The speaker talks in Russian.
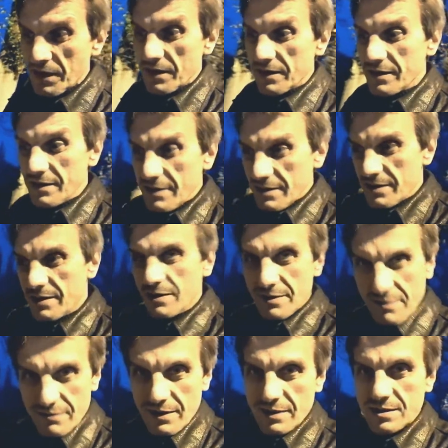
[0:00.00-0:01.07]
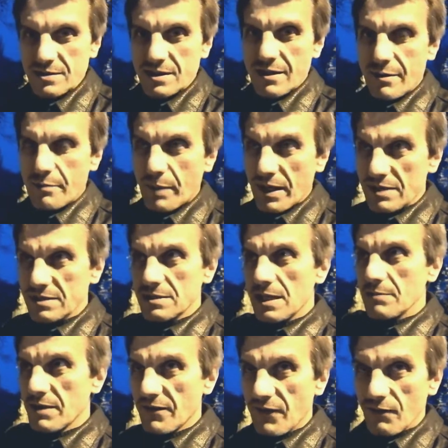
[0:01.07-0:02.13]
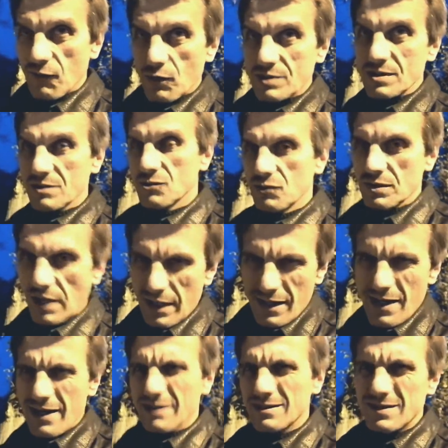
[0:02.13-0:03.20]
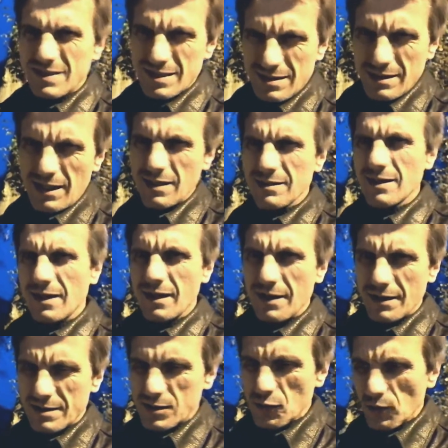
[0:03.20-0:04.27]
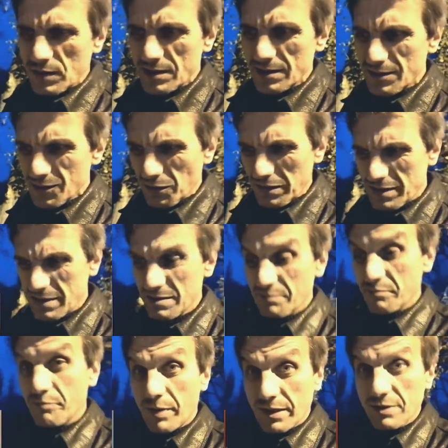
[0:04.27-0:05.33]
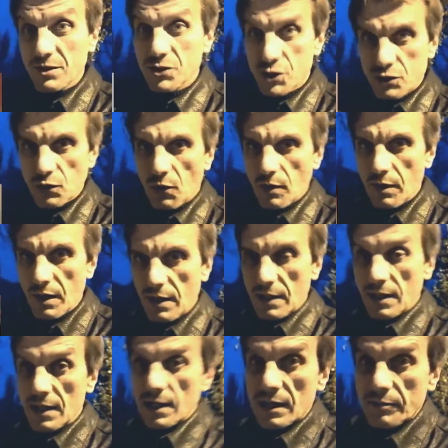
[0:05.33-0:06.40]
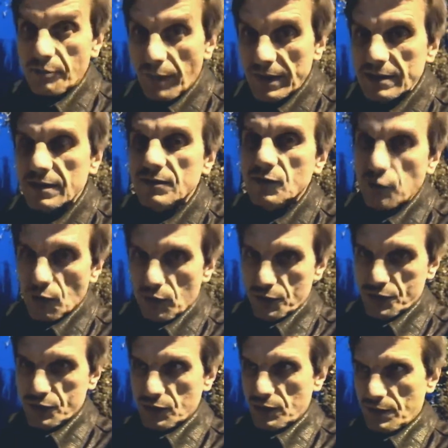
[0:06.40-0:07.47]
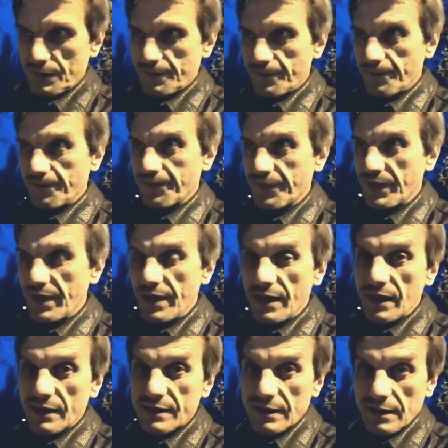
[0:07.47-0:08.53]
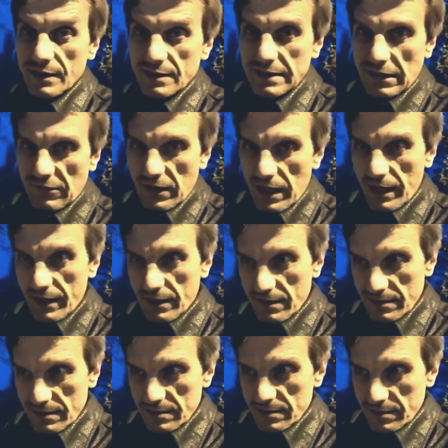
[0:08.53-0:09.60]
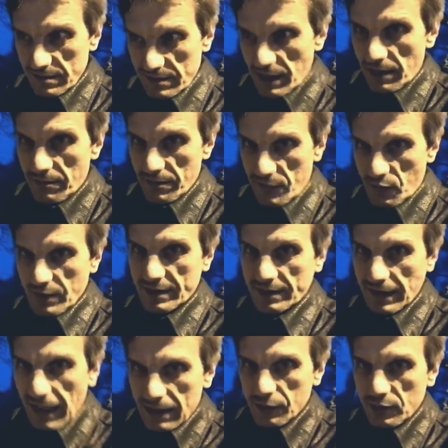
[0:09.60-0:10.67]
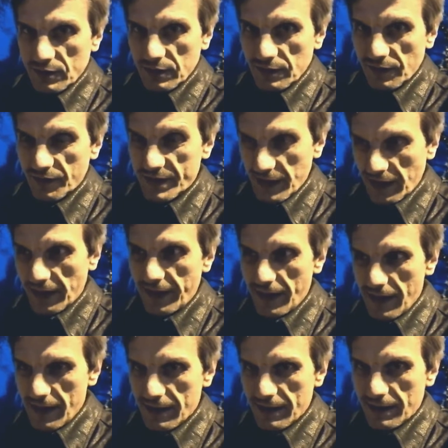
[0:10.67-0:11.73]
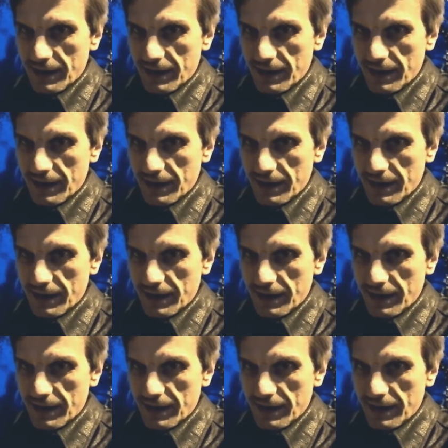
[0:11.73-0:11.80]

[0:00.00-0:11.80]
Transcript: И российскими поездами вывозят туда лес, все энергоресурсы. То есть под что? Под то, что или ты давай нам вот так вот втихаря